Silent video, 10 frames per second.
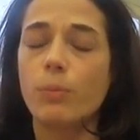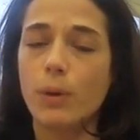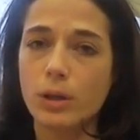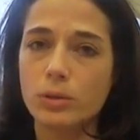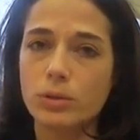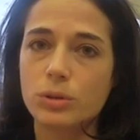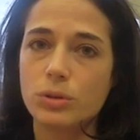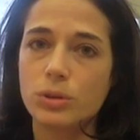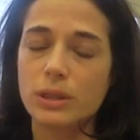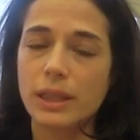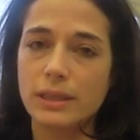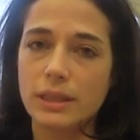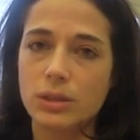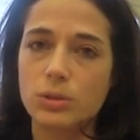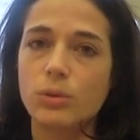portent sur cette
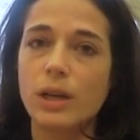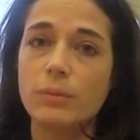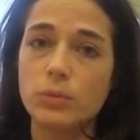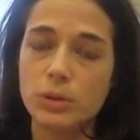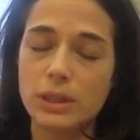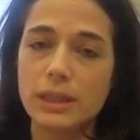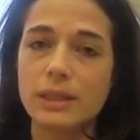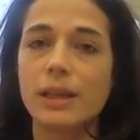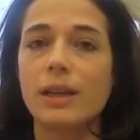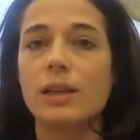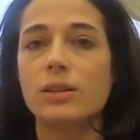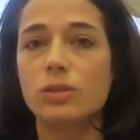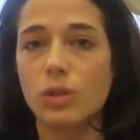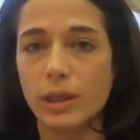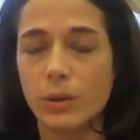question de la musique
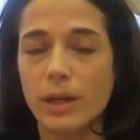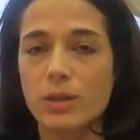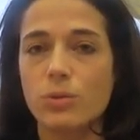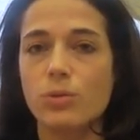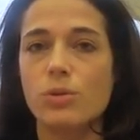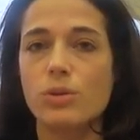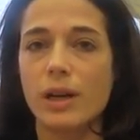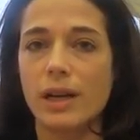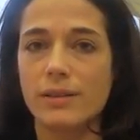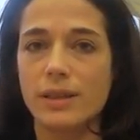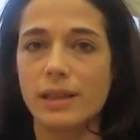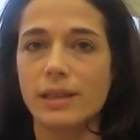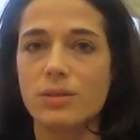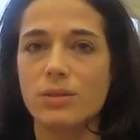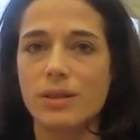dans les relations culturelles
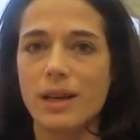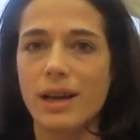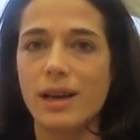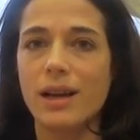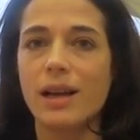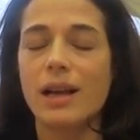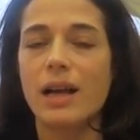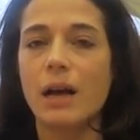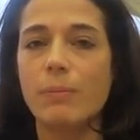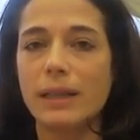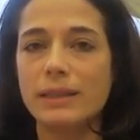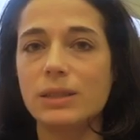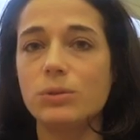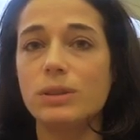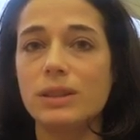internationales à
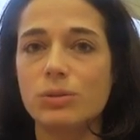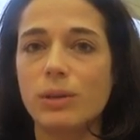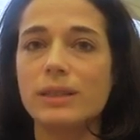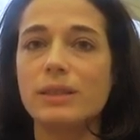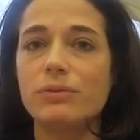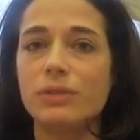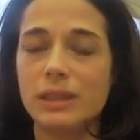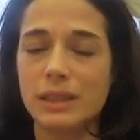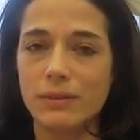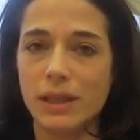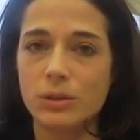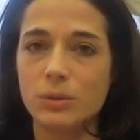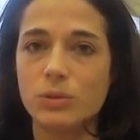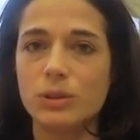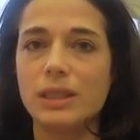partir d'une histoire des festivals
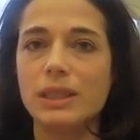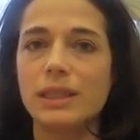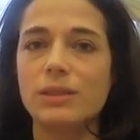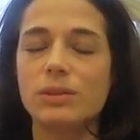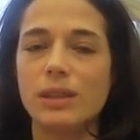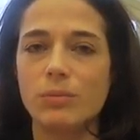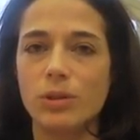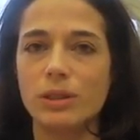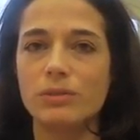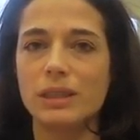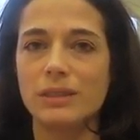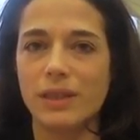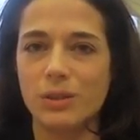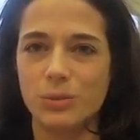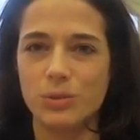de musique et notamment des
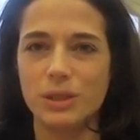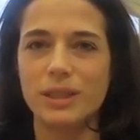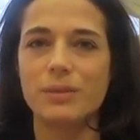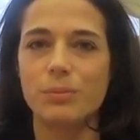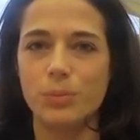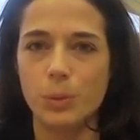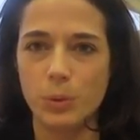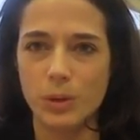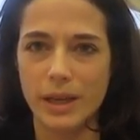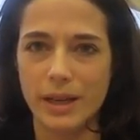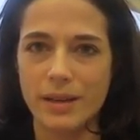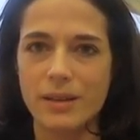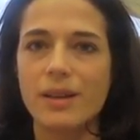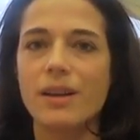festivals de musique populaire